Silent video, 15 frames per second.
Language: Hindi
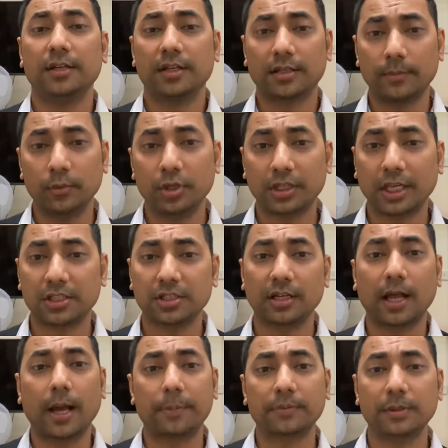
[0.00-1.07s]
कम्युनिकेशन
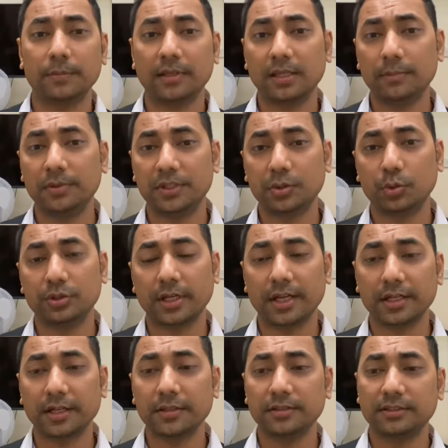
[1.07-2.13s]
आपके मेरे बीच हो
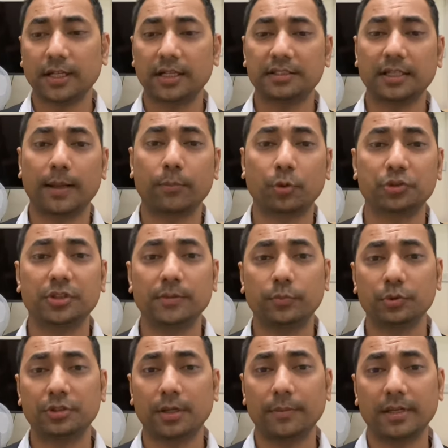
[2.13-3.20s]
जाएगा जहाँ से आप क्वेश्चन
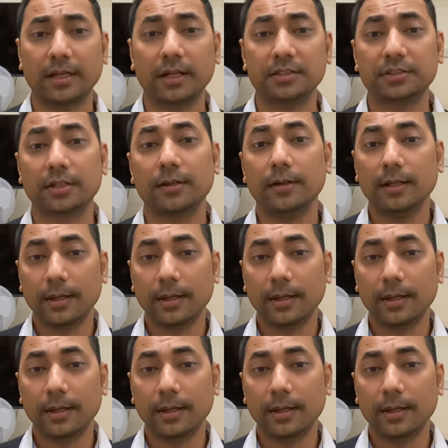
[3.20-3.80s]
पूछा मैंने आंसर